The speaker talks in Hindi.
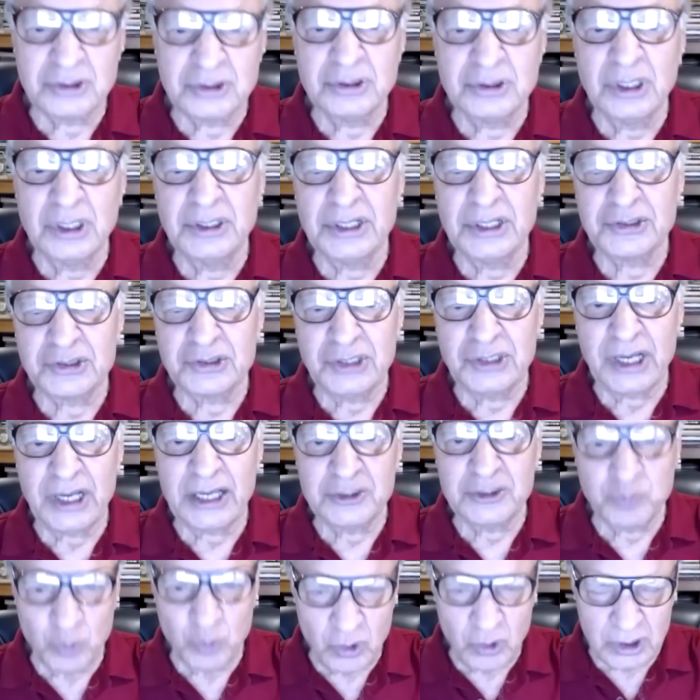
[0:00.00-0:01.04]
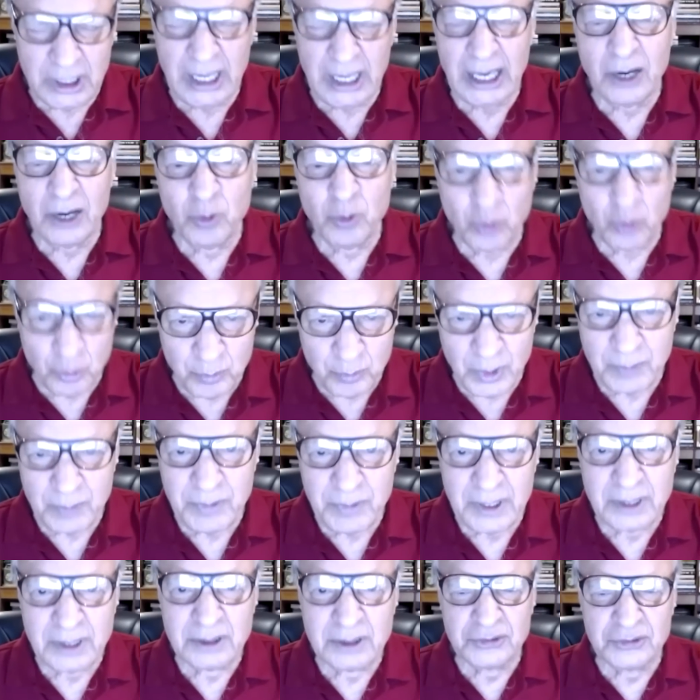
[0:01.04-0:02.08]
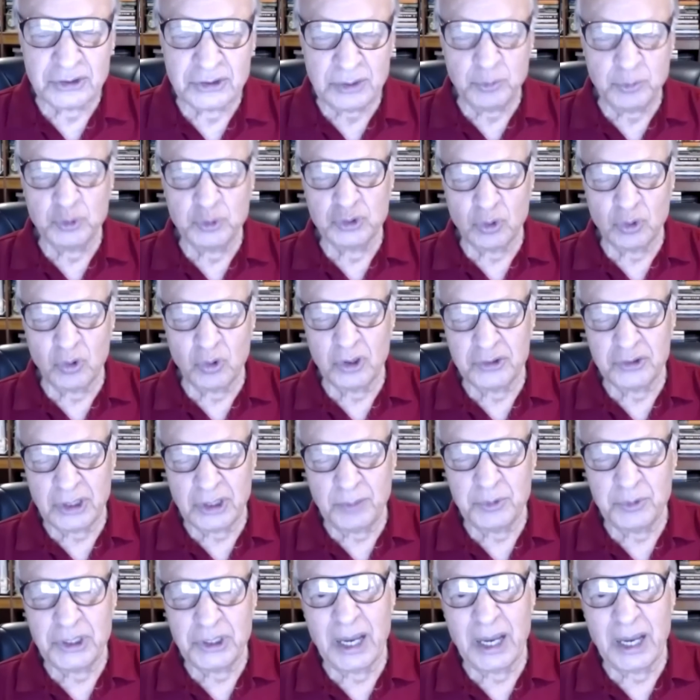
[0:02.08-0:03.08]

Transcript: इंडस्ट्रियलाइज मुल्क हैं उनमें भी डिस्ट्रीब्यूशन होना चाहिए बजाय